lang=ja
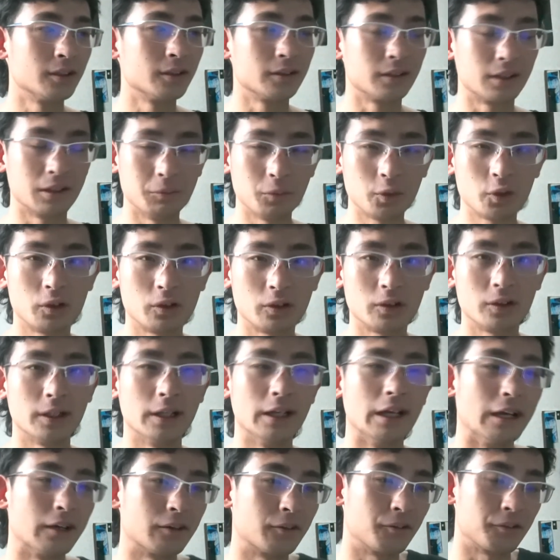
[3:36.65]
でも、
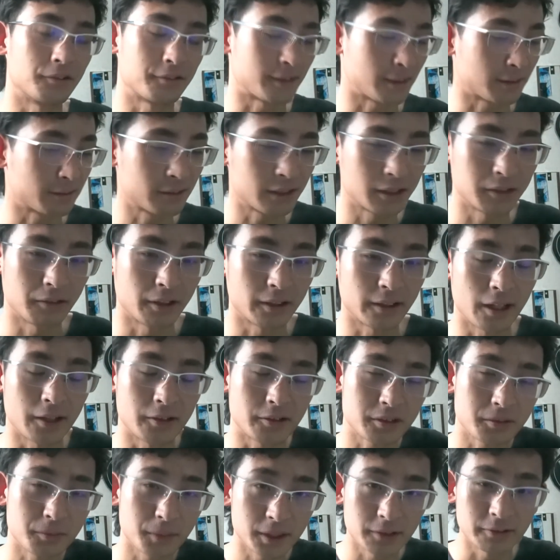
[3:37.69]
えー、この作品は
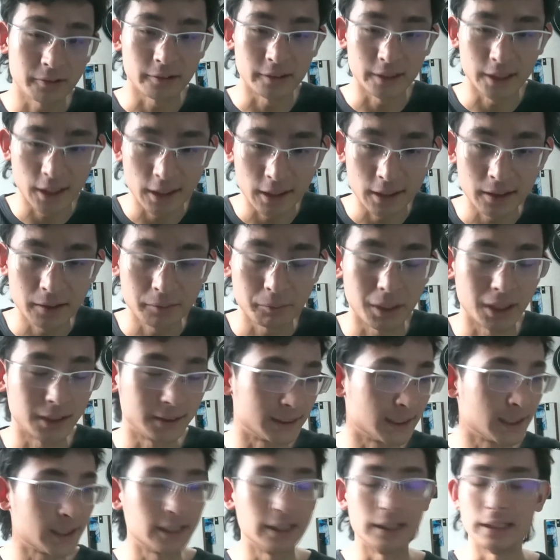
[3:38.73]
楽しめるのでね、まあ、
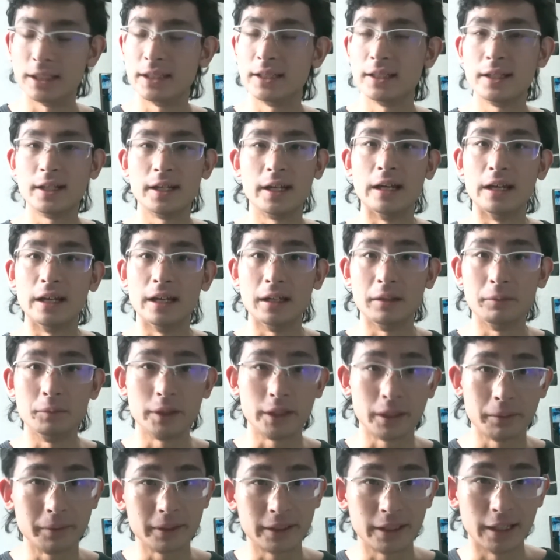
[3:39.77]
ぜひ、えー、見
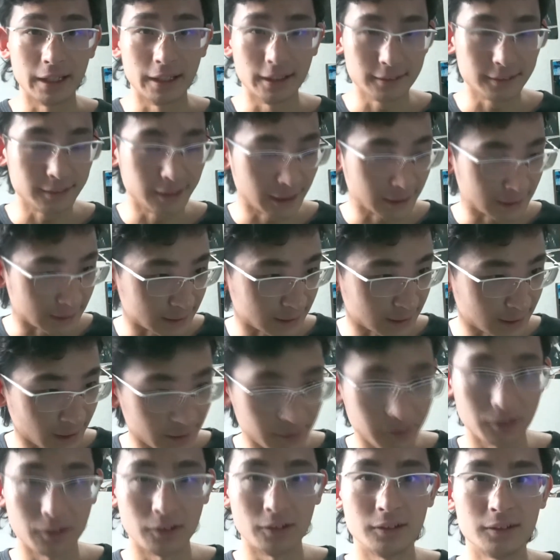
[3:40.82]
てみてくださ
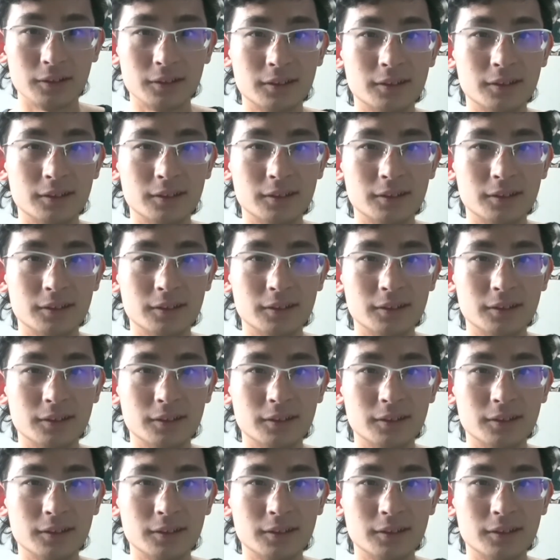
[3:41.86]
いと。